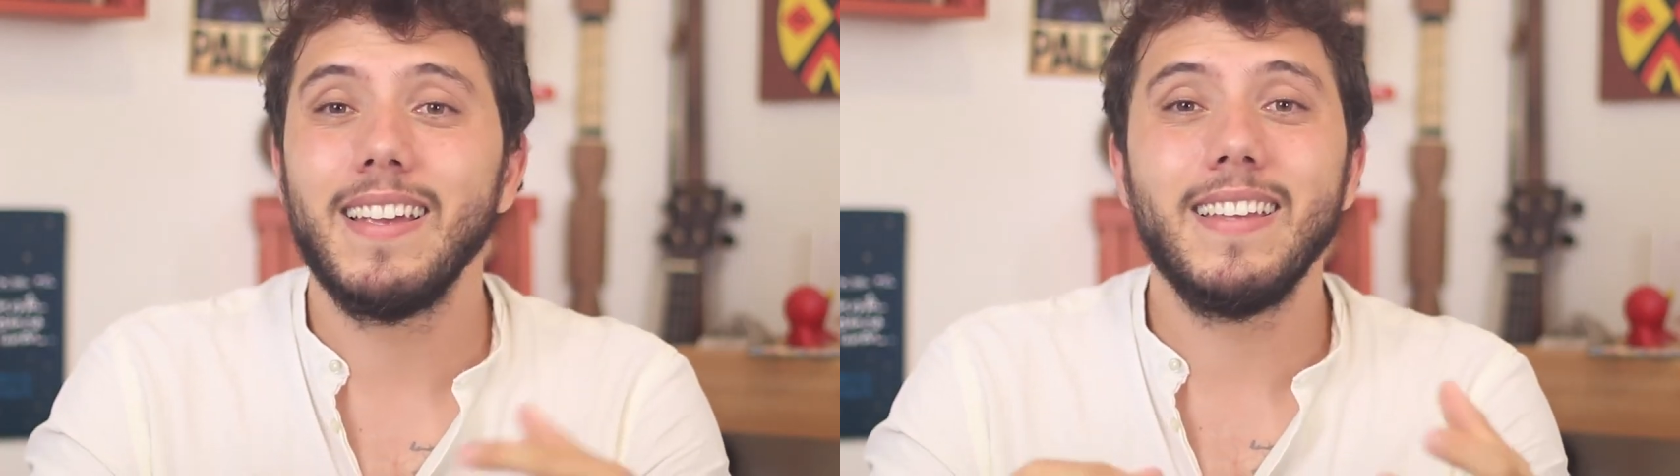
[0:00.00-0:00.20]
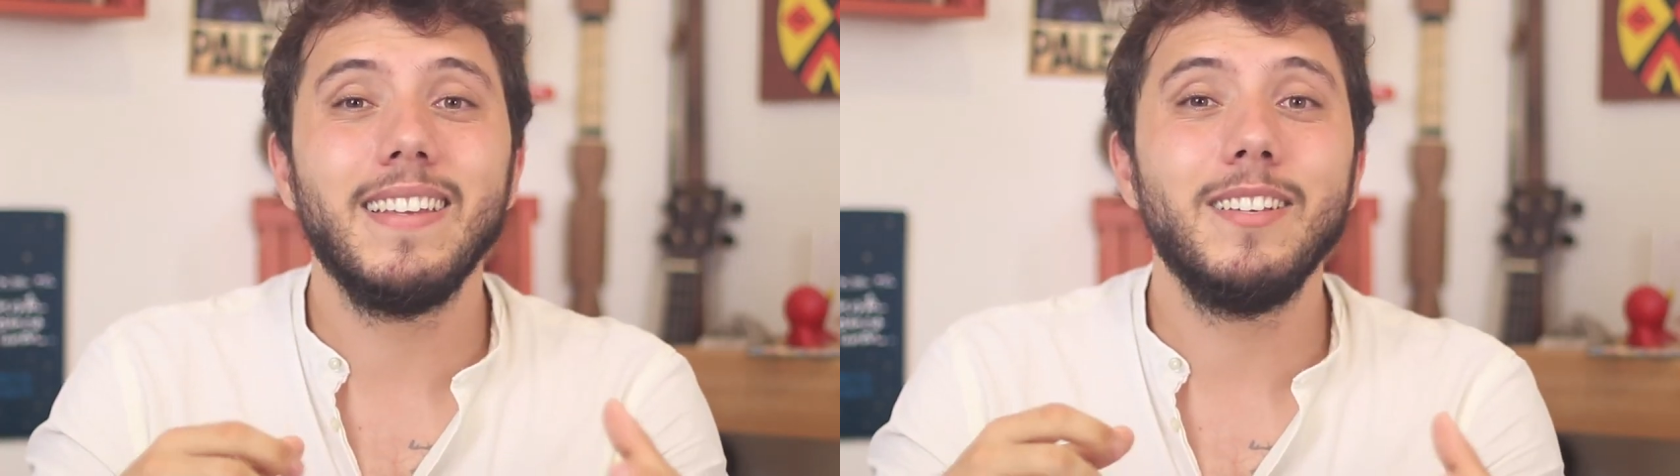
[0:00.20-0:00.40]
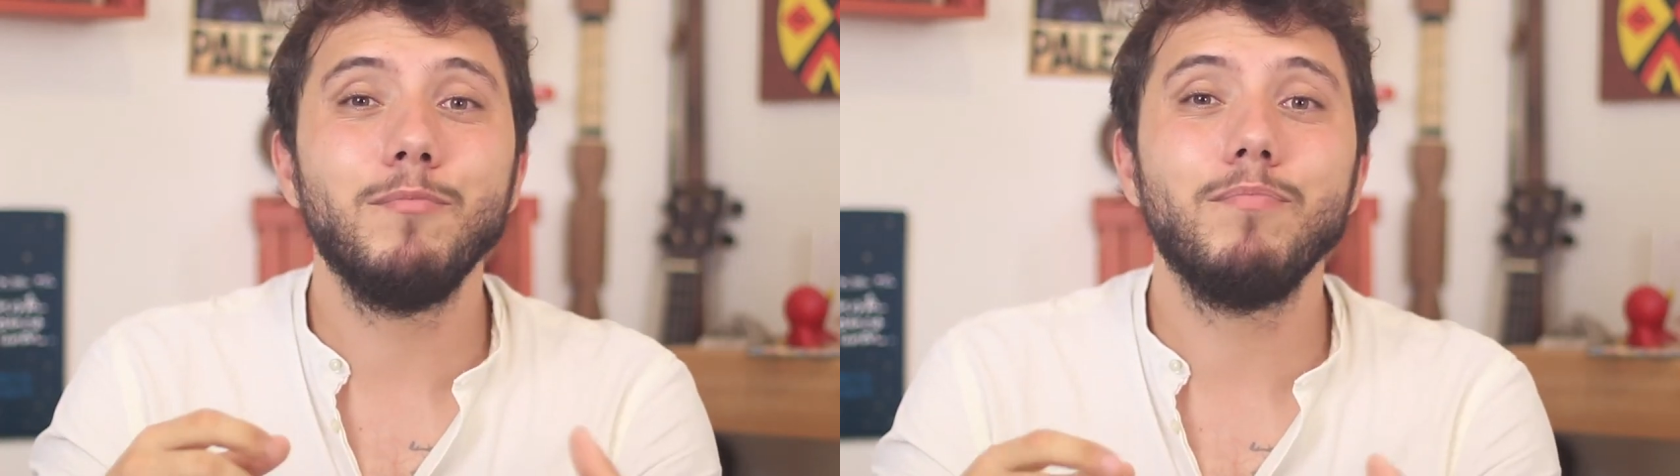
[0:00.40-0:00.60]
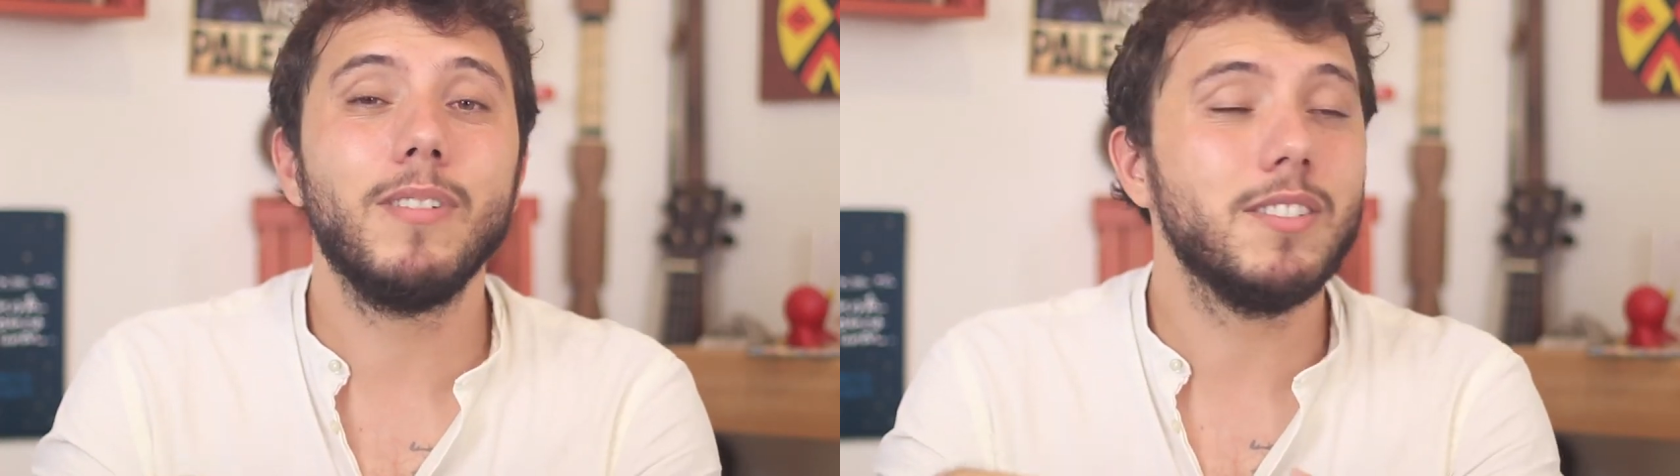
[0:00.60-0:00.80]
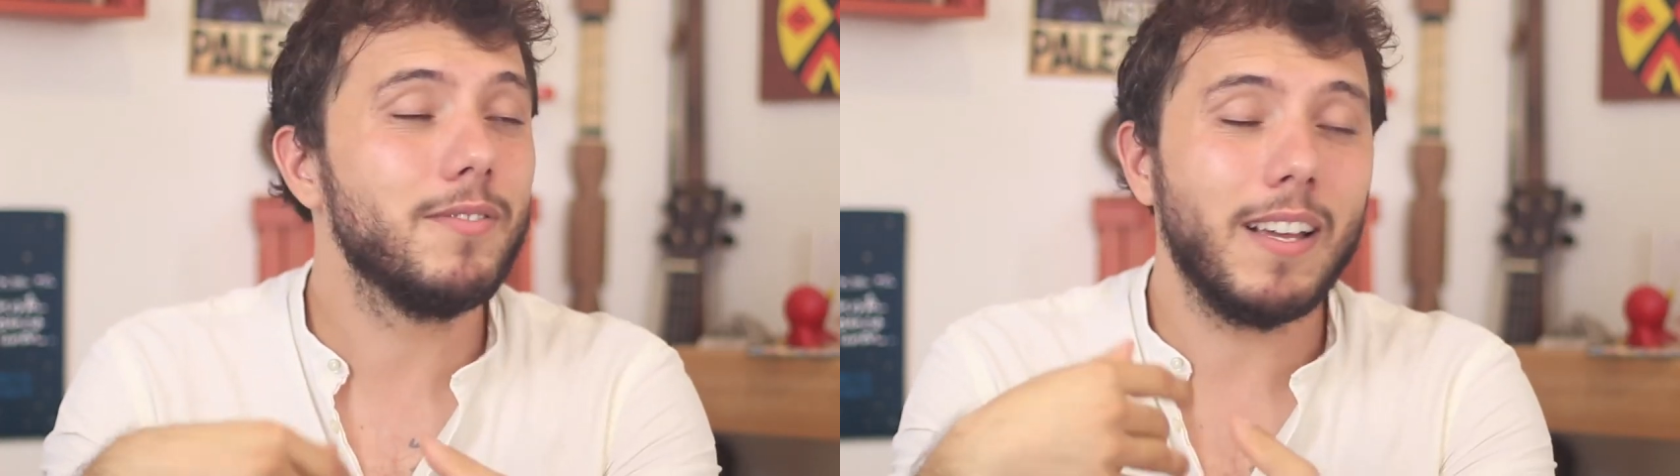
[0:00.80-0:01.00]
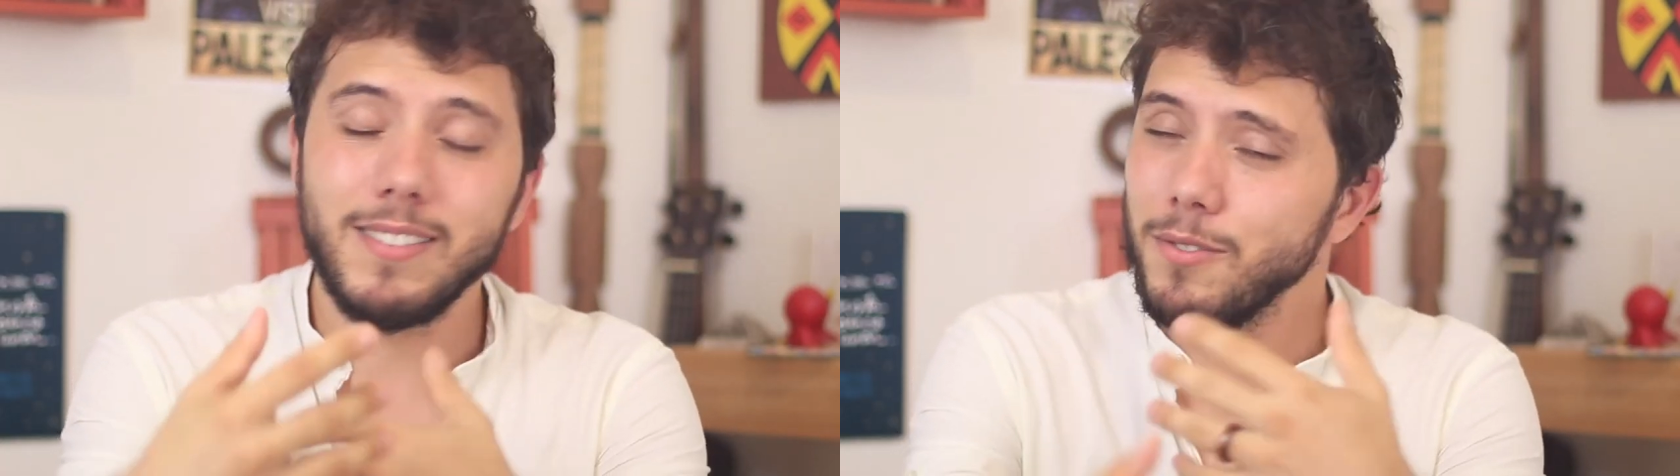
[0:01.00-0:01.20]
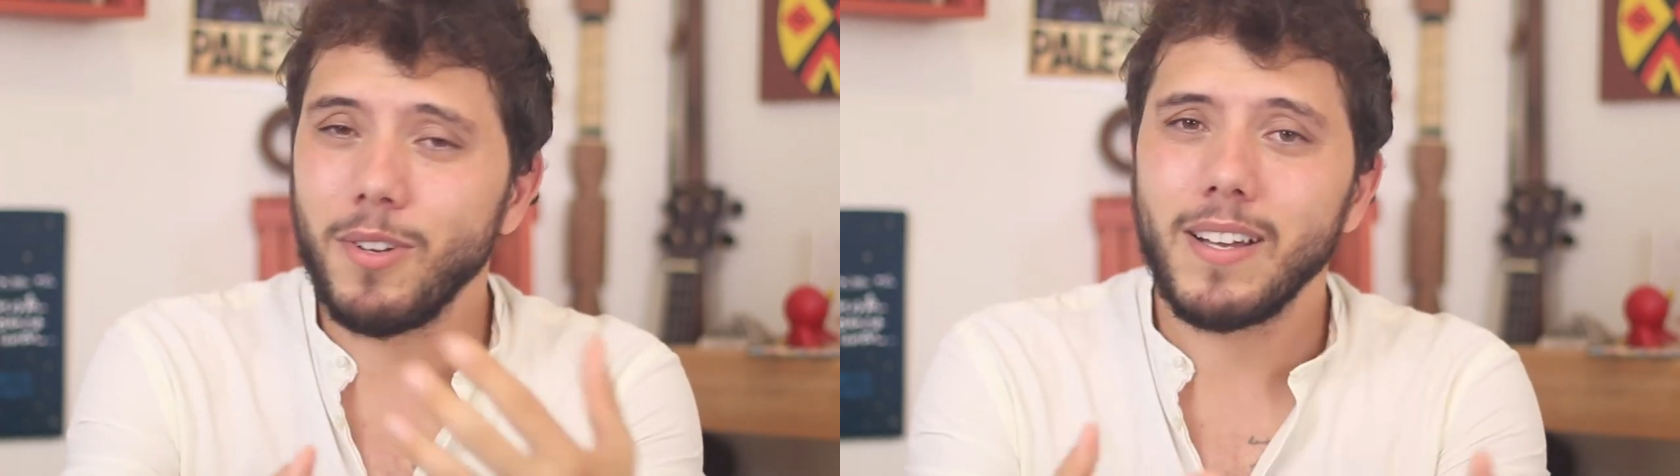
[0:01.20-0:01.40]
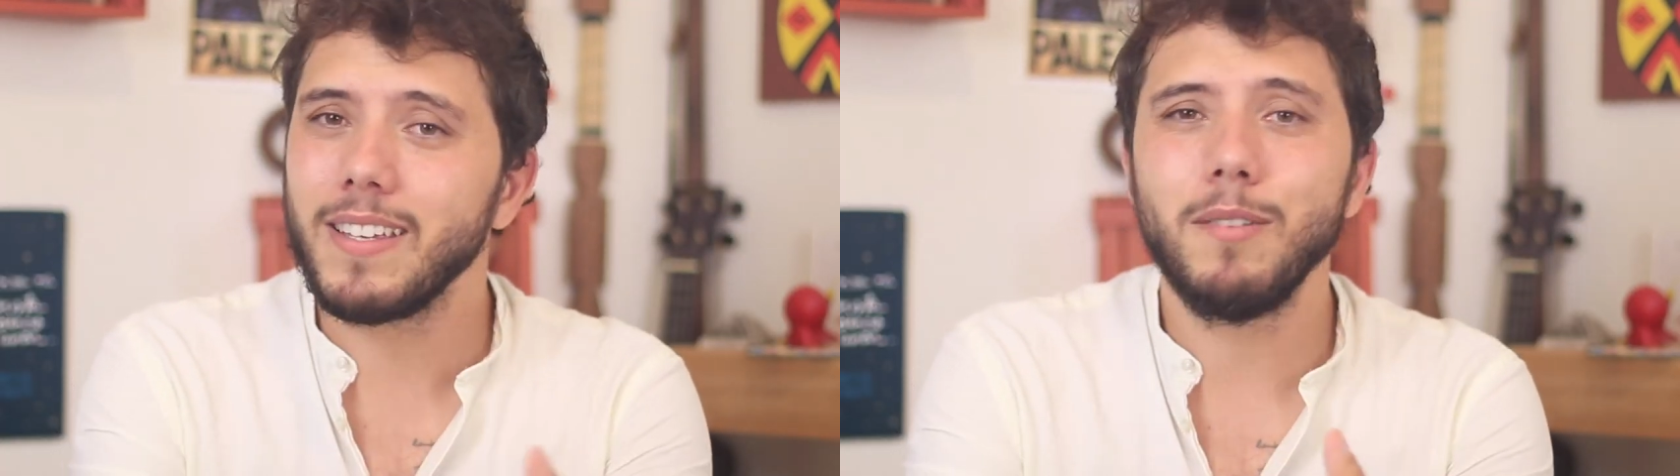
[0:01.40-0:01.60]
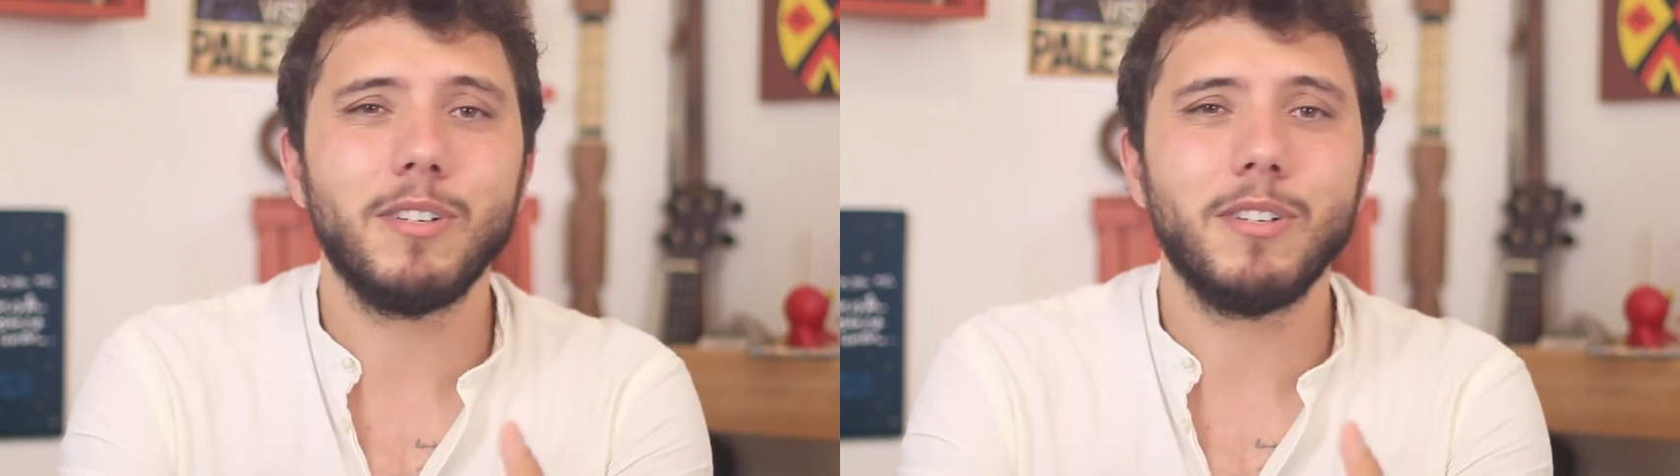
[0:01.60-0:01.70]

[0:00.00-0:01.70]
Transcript: E a gente faz não só aqui,